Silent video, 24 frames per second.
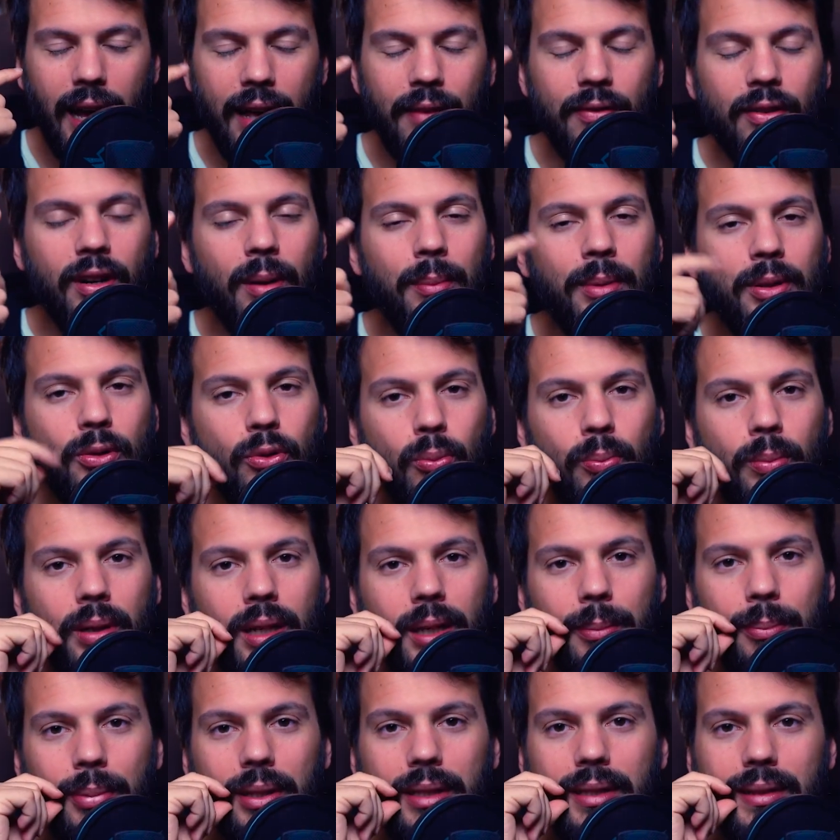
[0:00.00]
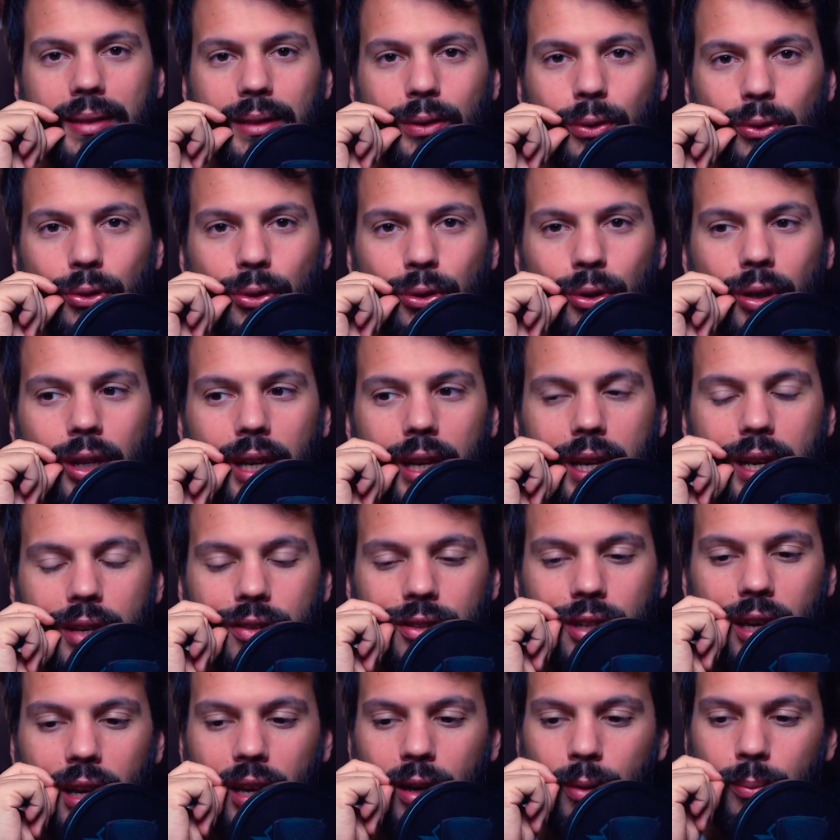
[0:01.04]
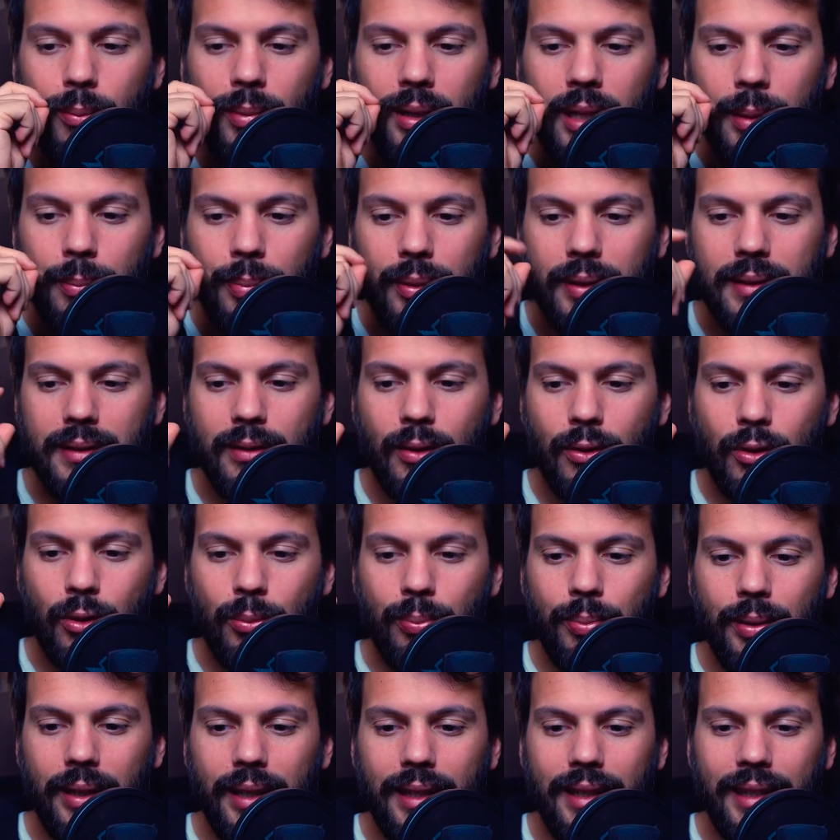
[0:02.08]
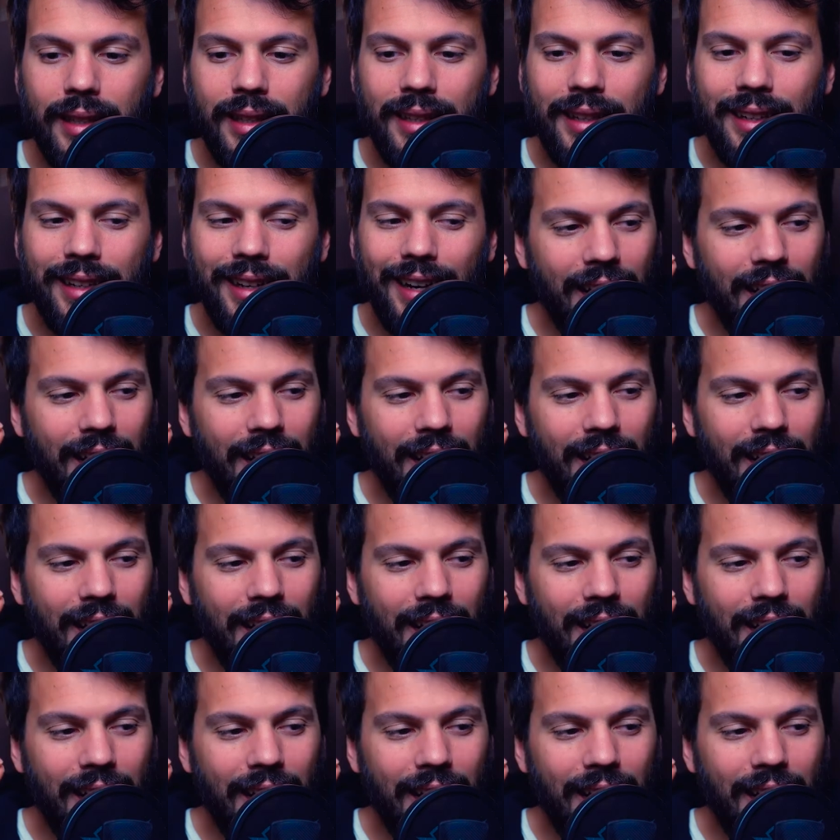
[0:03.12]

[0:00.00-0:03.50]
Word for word: è veramente un bene prezioso, cioè è un bene prezioso perché